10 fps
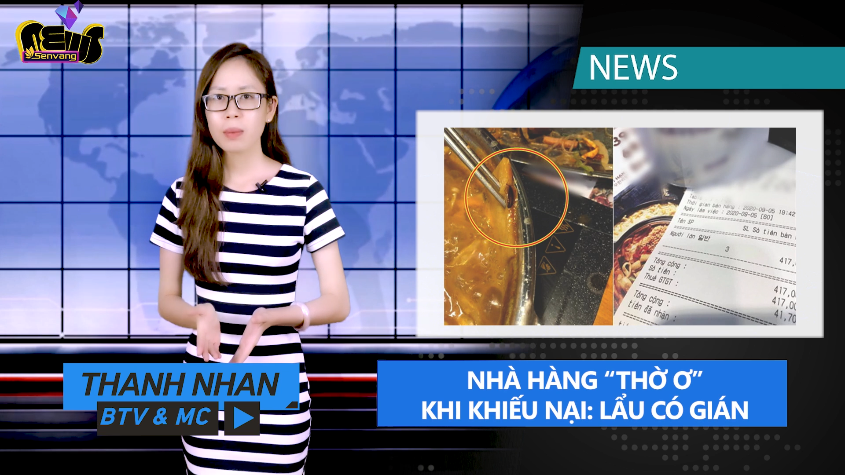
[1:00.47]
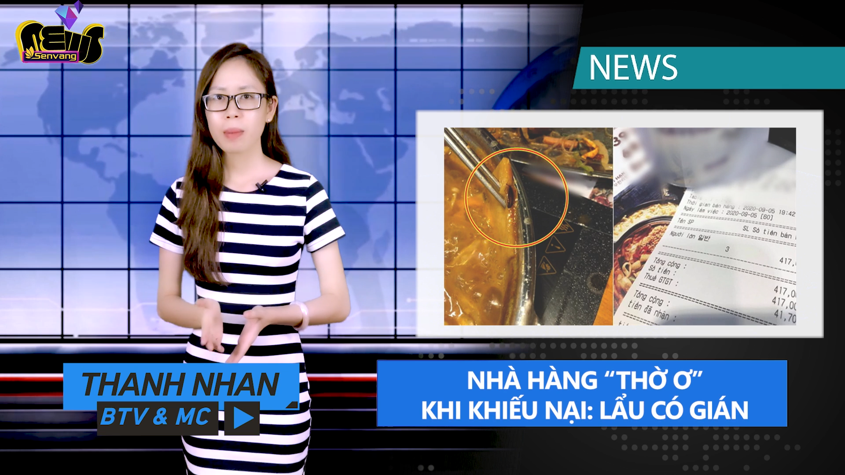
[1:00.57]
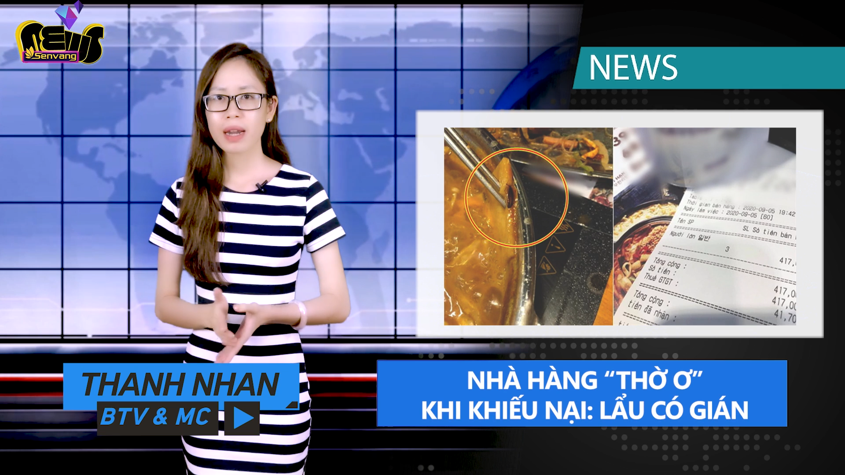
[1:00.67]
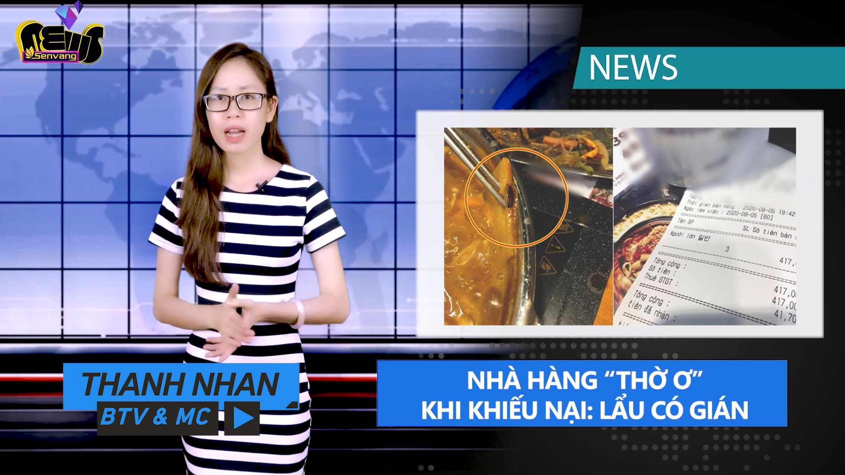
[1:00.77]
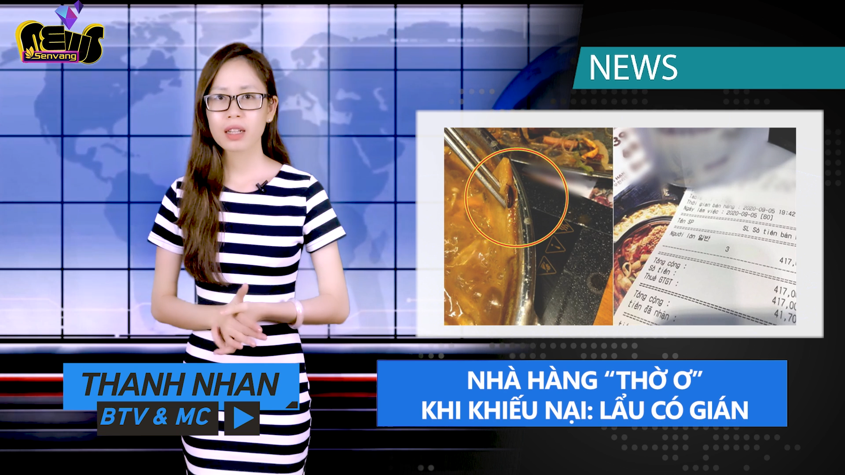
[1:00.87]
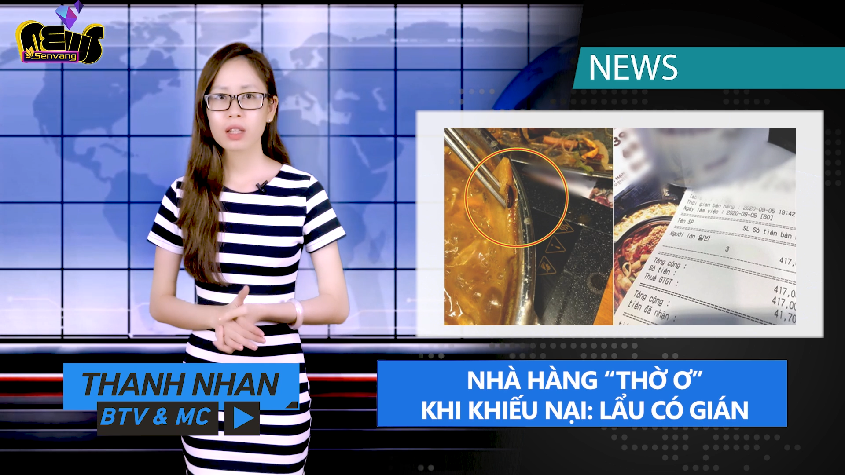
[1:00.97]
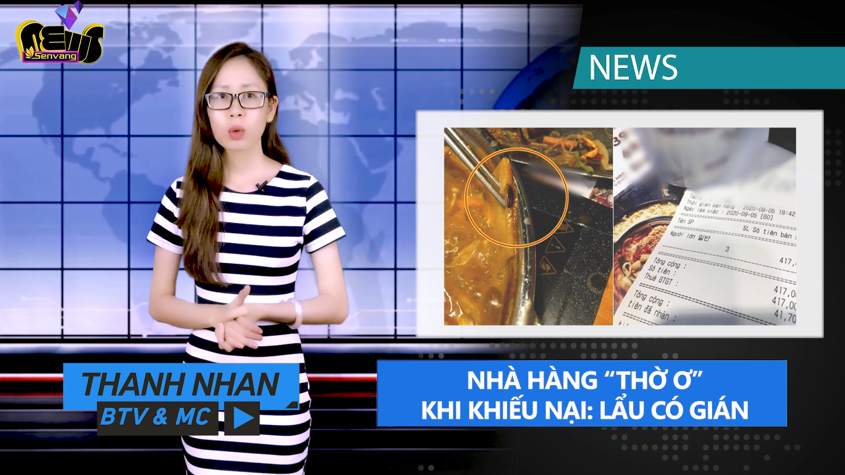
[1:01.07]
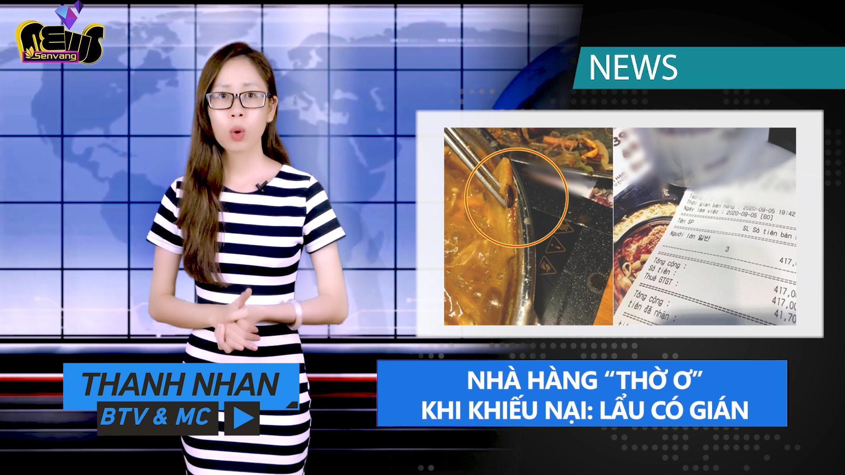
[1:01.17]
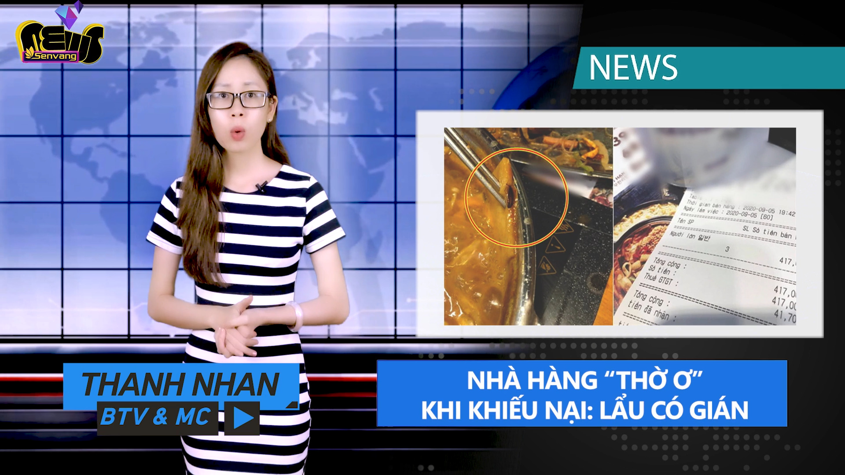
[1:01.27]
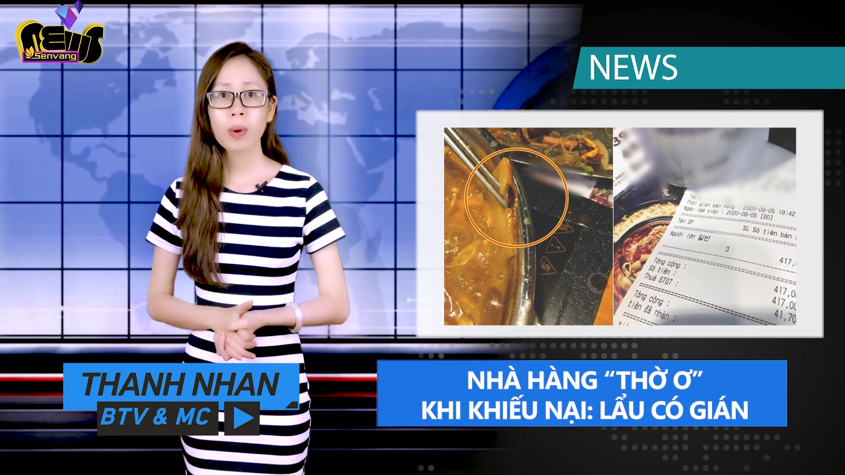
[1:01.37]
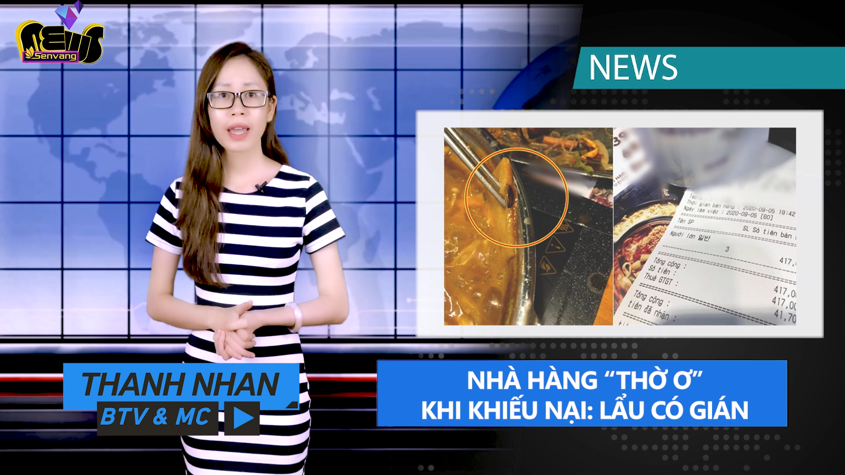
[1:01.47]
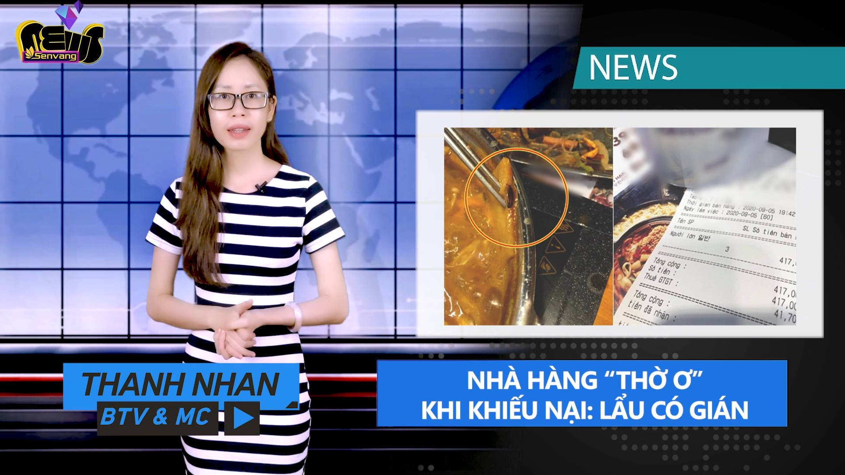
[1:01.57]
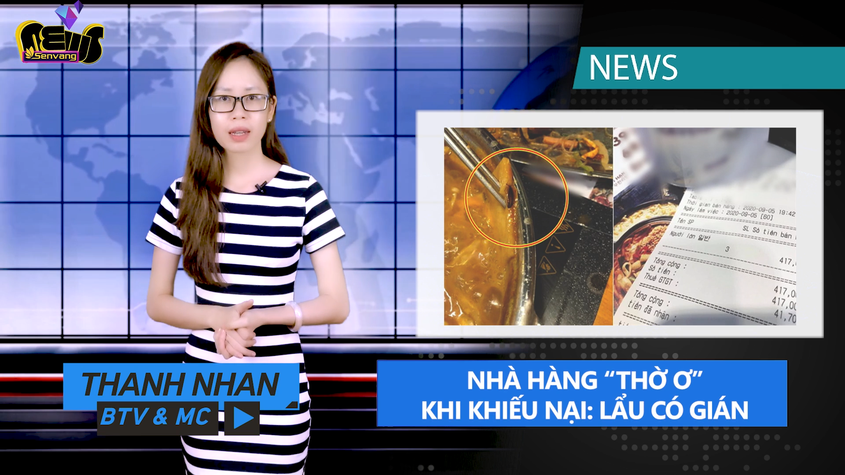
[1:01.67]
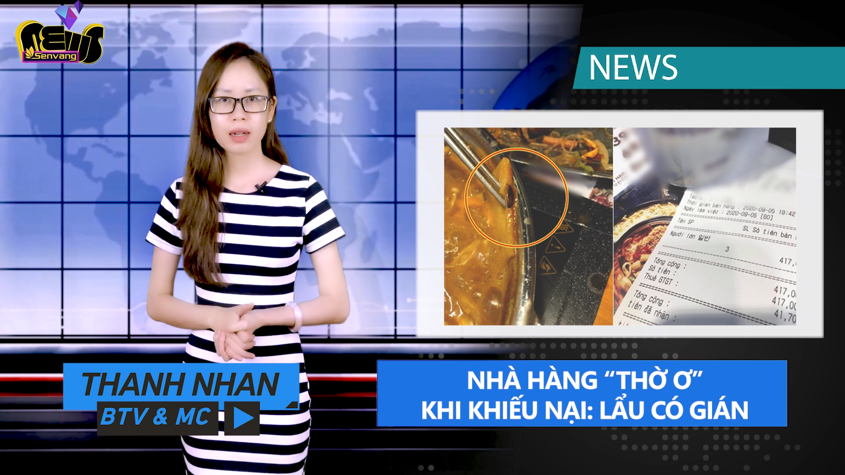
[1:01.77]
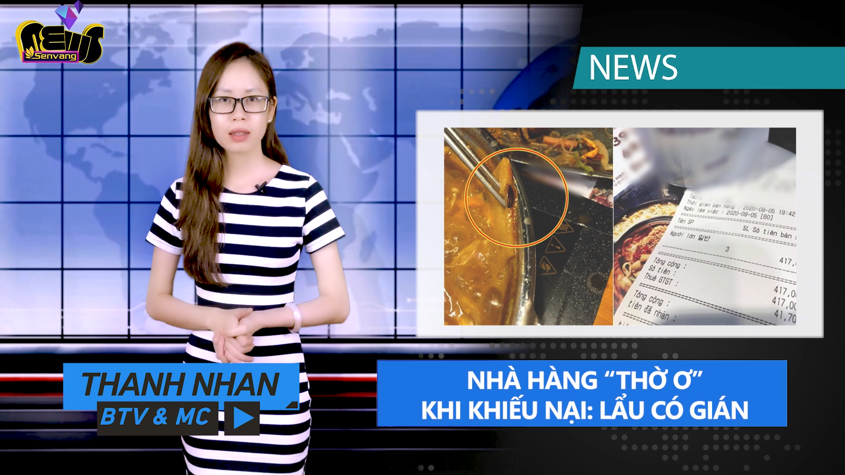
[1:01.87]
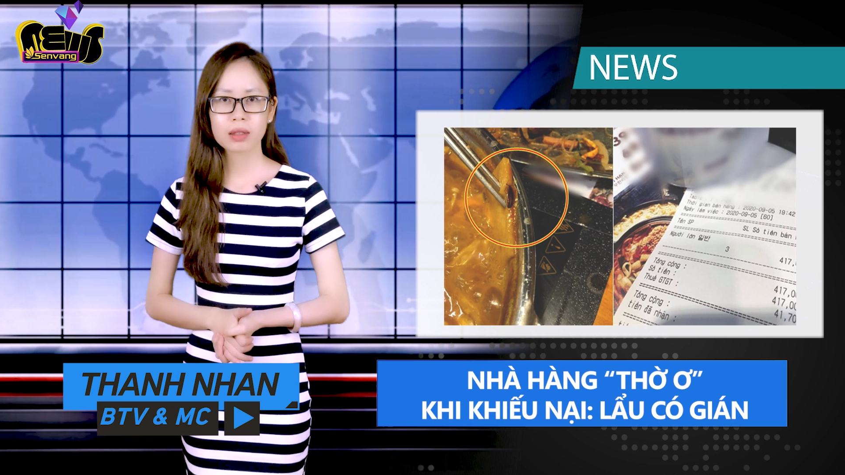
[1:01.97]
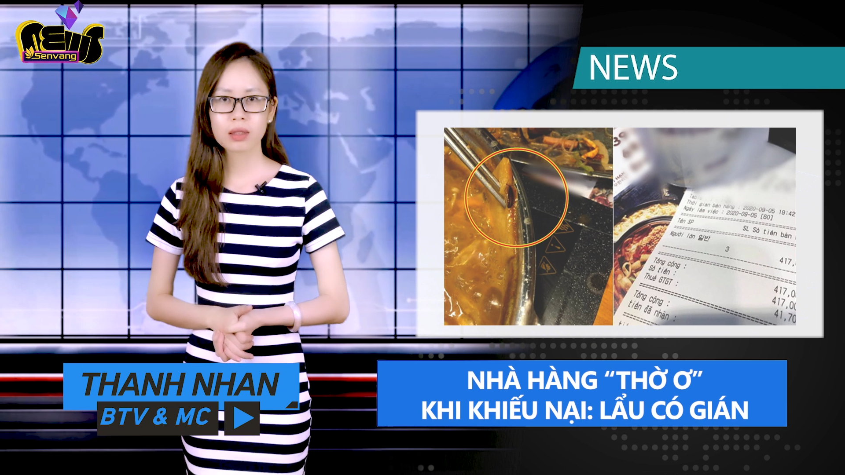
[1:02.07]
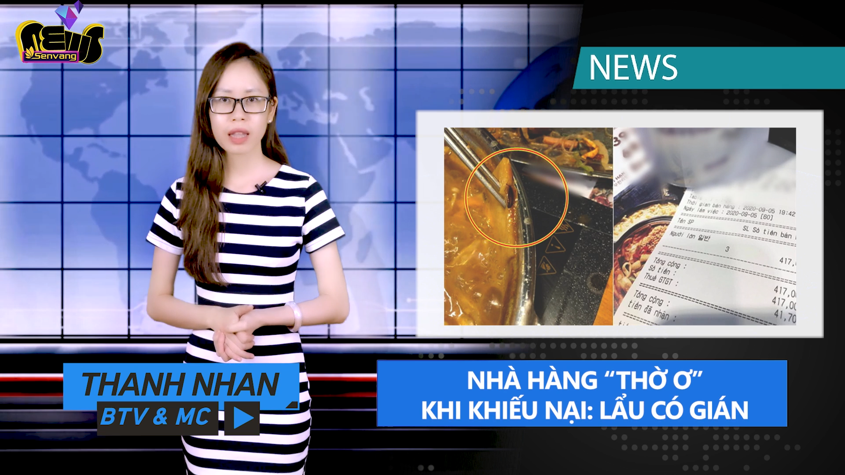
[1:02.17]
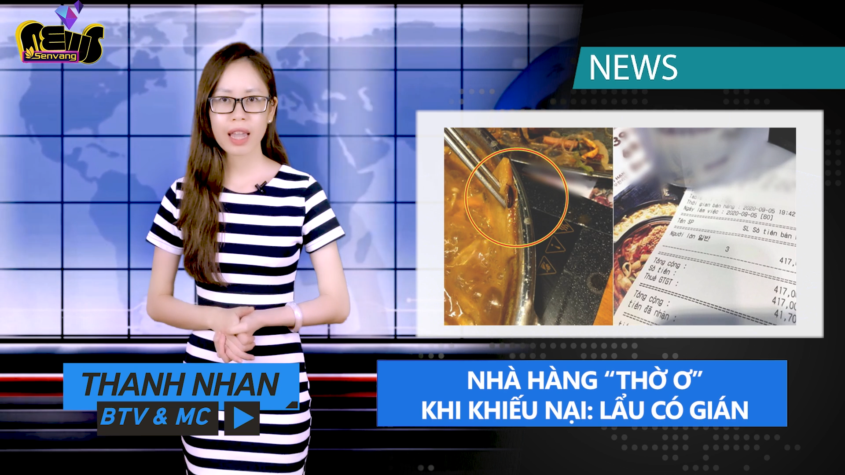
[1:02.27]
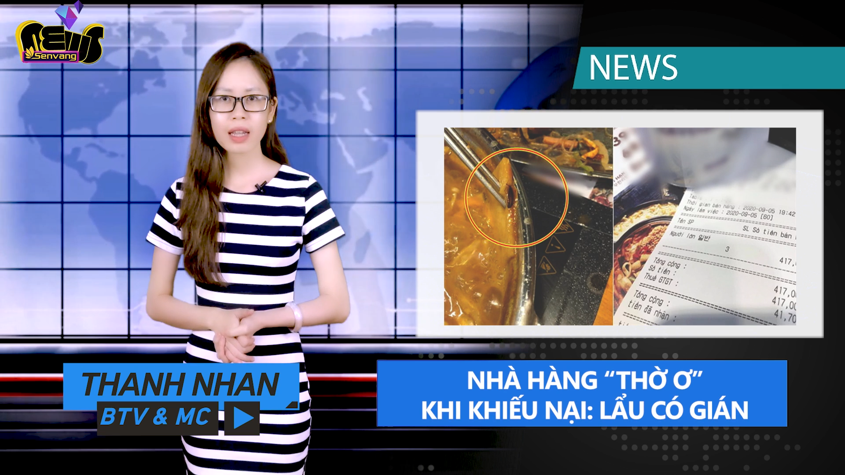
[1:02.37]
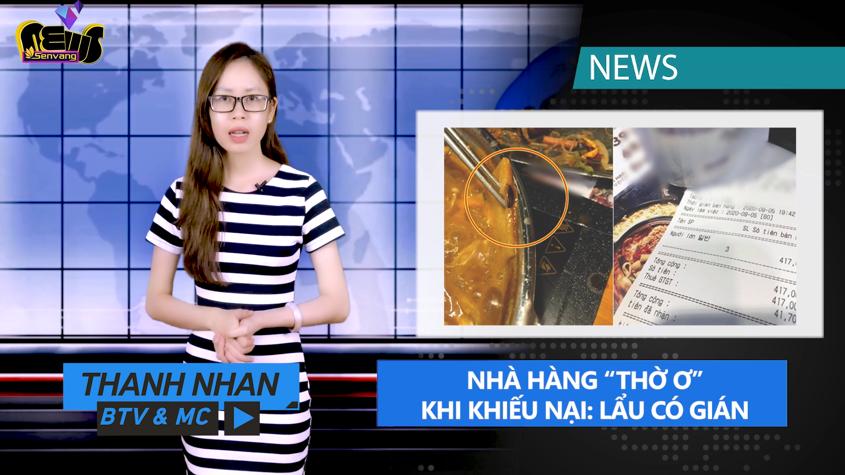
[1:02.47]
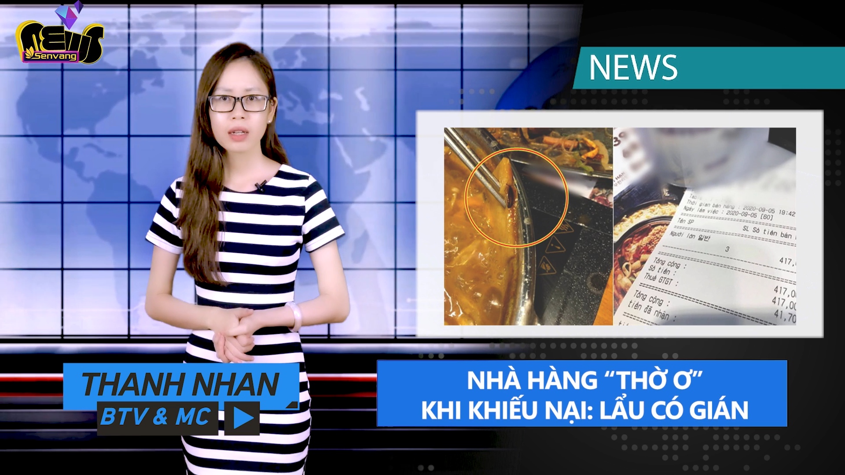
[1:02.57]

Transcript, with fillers: bài đăng đã thu hút hàng nghìn lượt tương tác.